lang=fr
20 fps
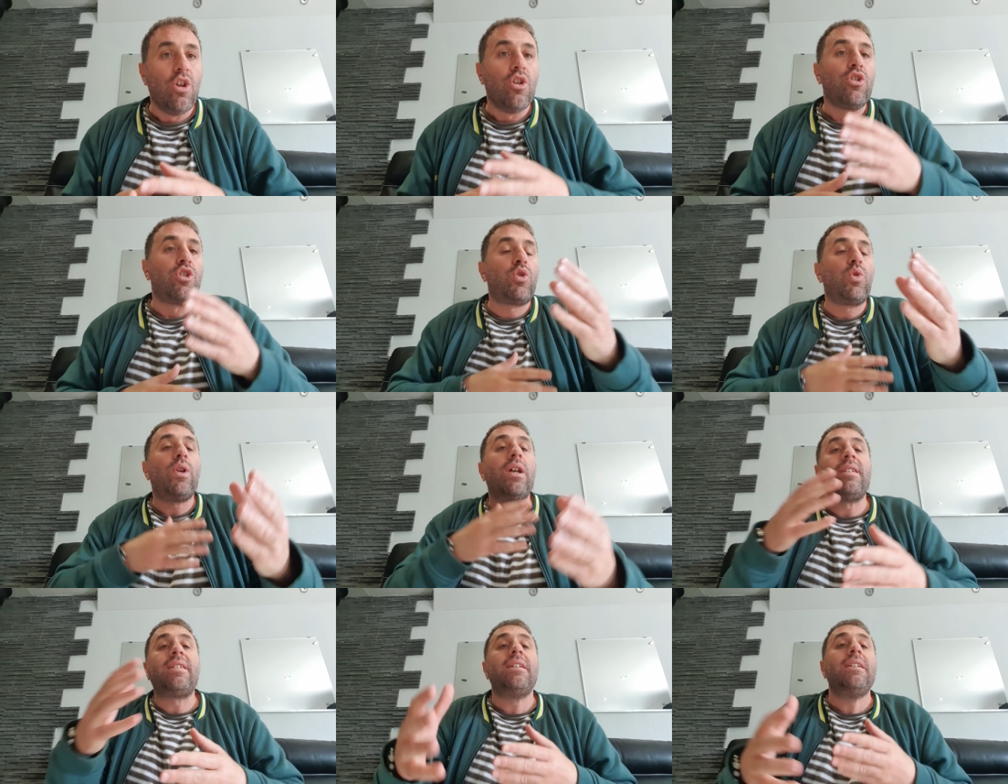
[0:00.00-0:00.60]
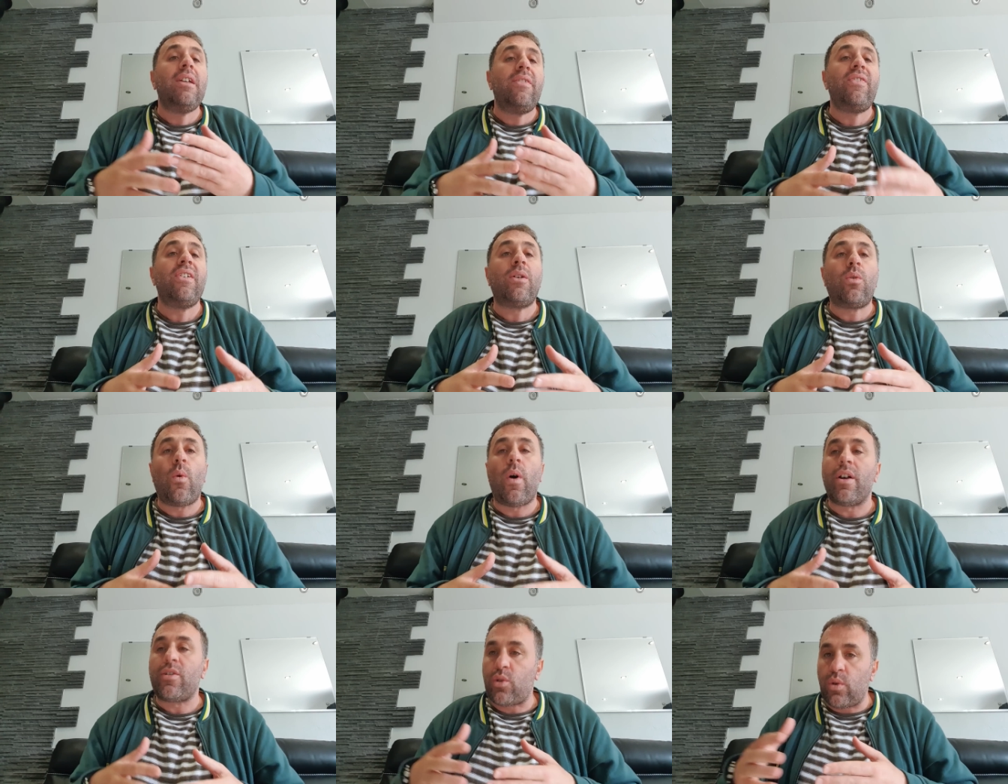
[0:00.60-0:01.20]
Cela signifie
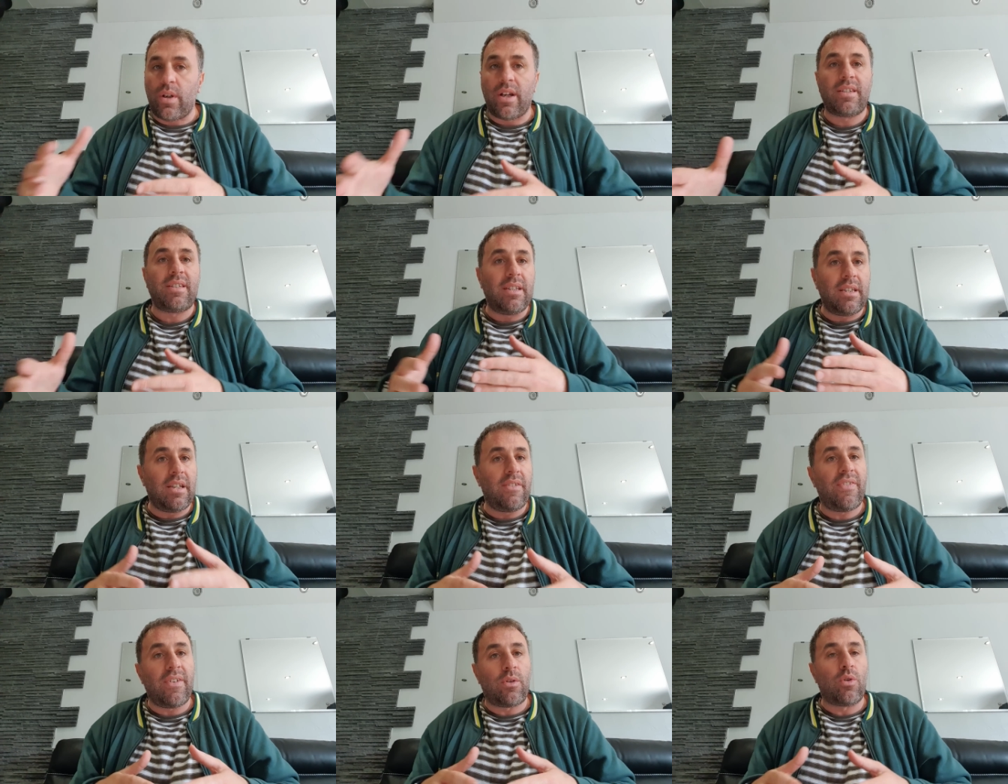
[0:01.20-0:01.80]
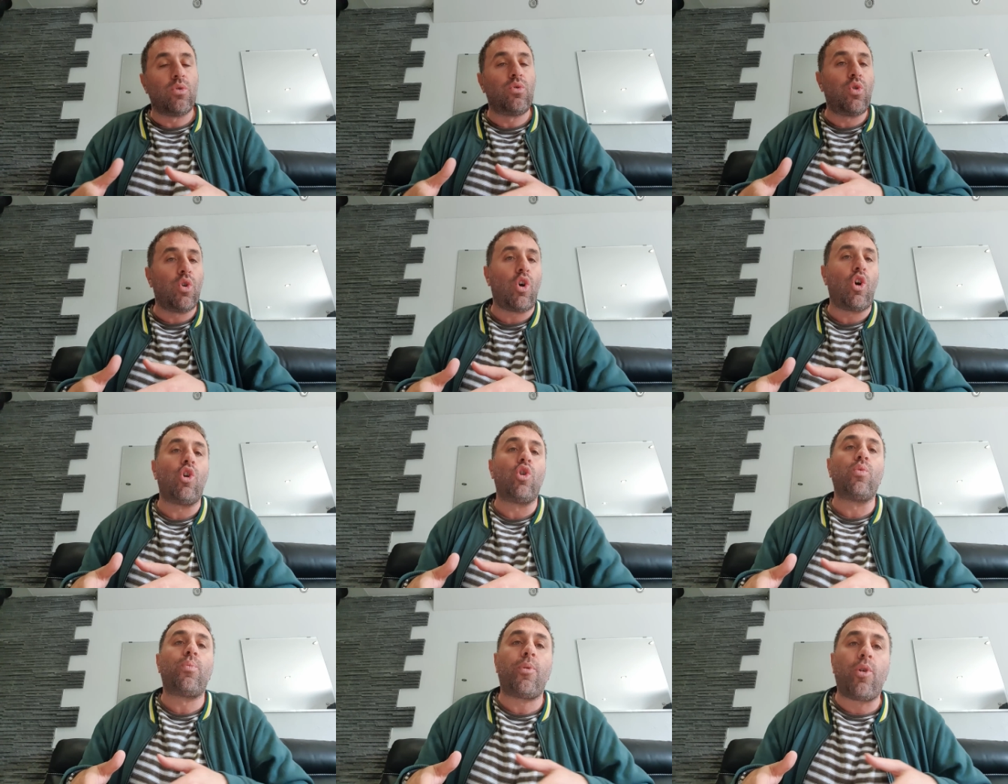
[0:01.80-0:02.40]
quoi Cela signifie que
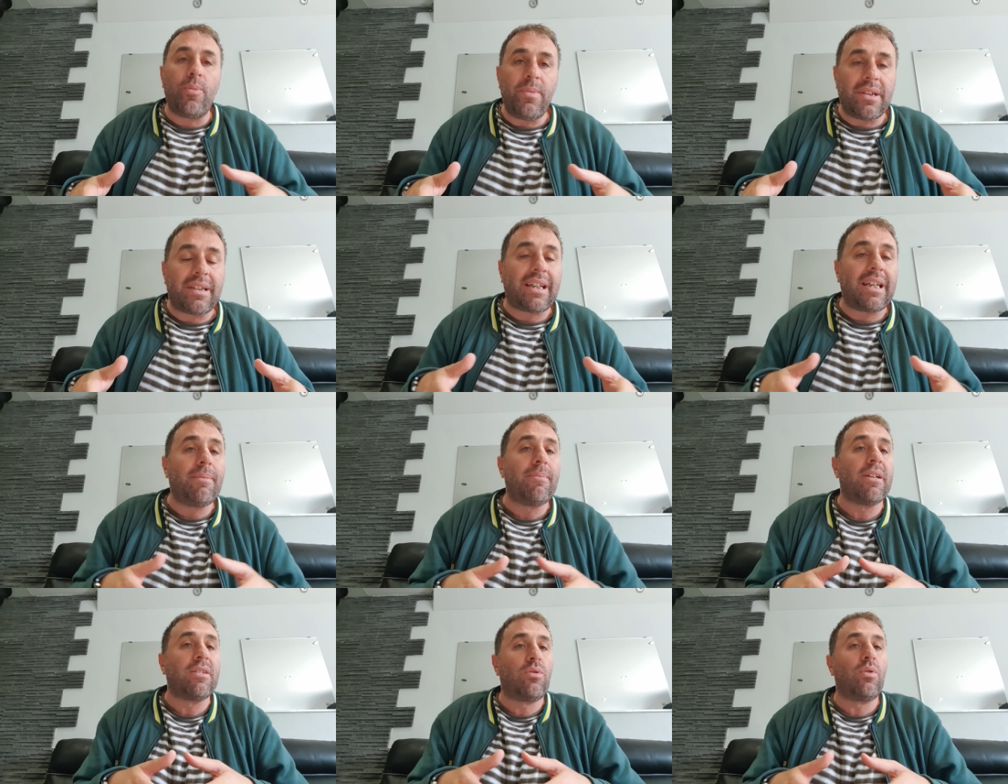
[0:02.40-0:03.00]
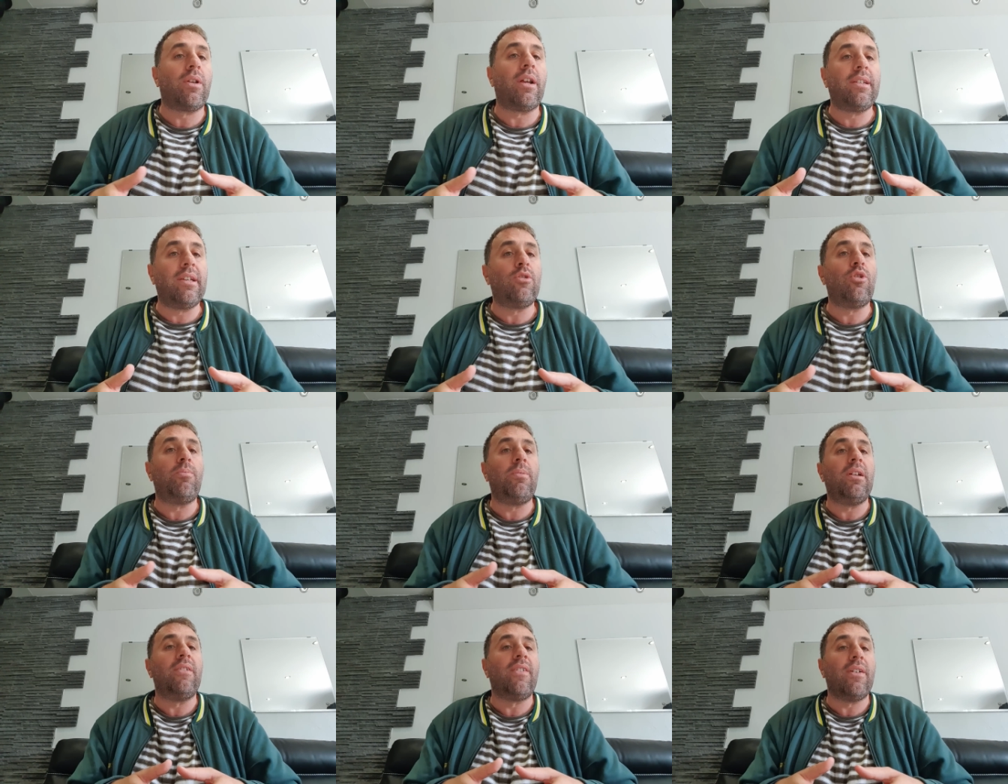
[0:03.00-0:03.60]
durant le premier trimestre de l'année
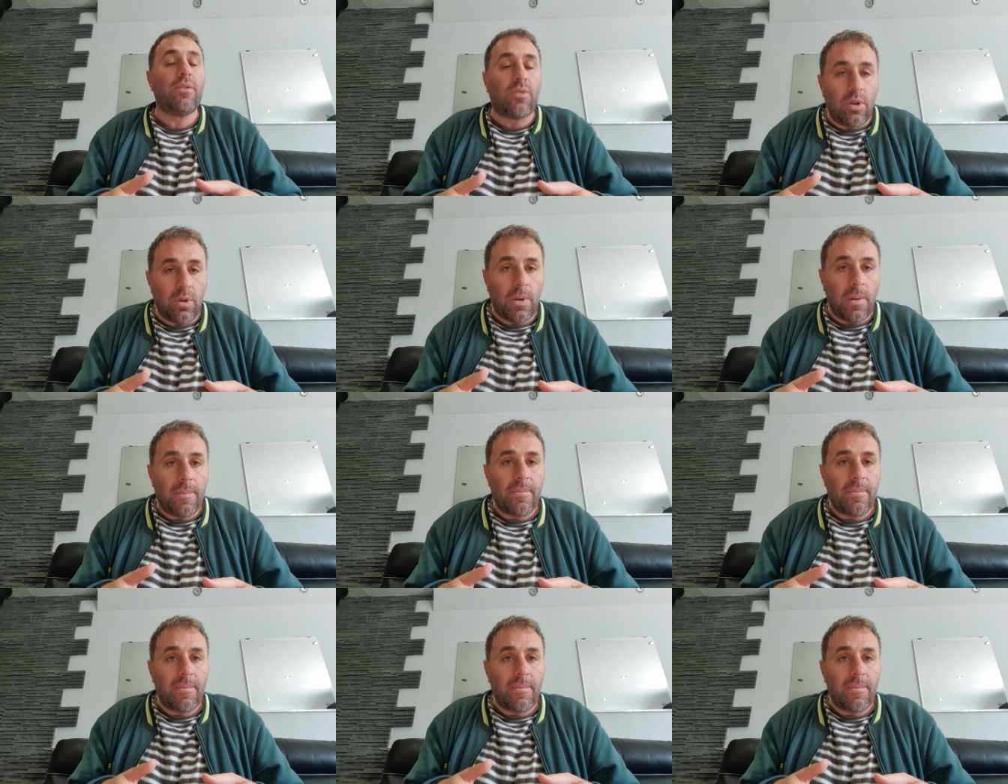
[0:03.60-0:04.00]
2022,